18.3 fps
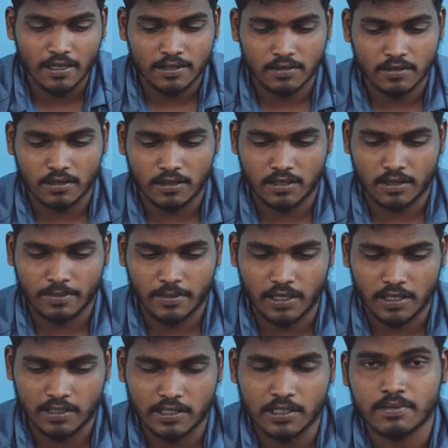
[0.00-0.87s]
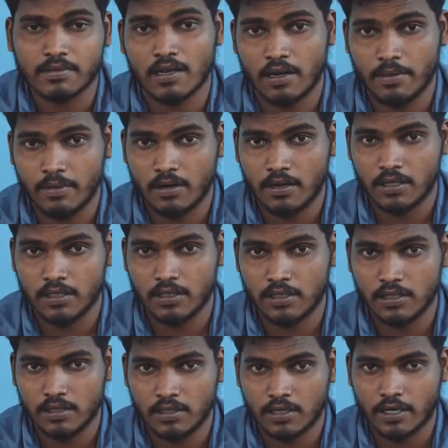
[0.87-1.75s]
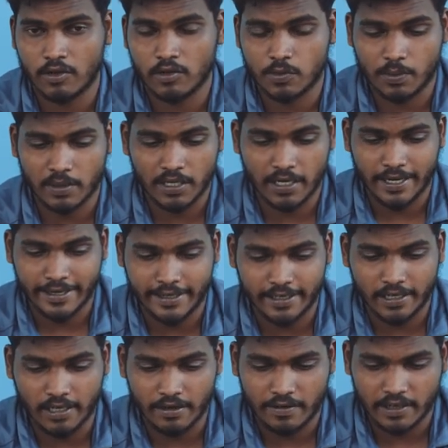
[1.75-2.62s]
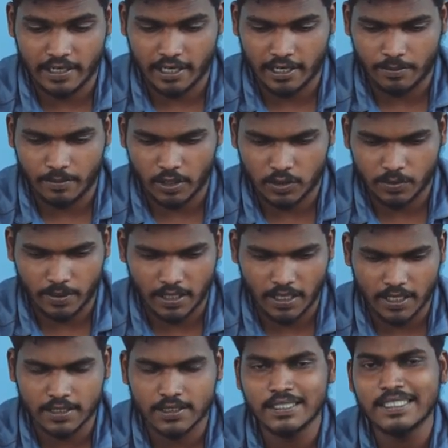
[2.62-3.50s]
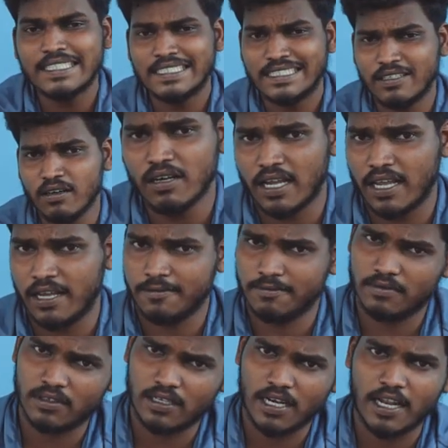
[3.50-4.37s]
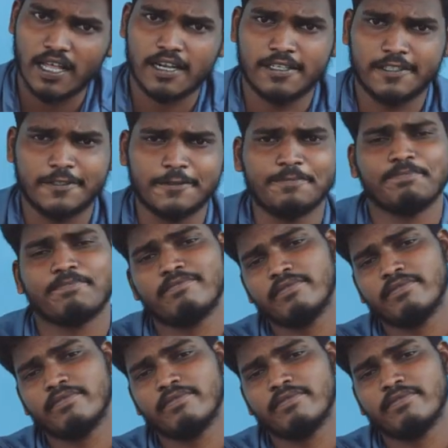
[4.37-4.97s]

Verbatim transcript: ஸோ நம்மளை சப்ஸ்கிரைபர் வந்து ரெக்வஸ்ட் பண்ணி கேட்டதுனால வாங்கி அன்பாக்ஸ் பண்ணியாச்சு ஓகே நல்லா இருந்துச்சு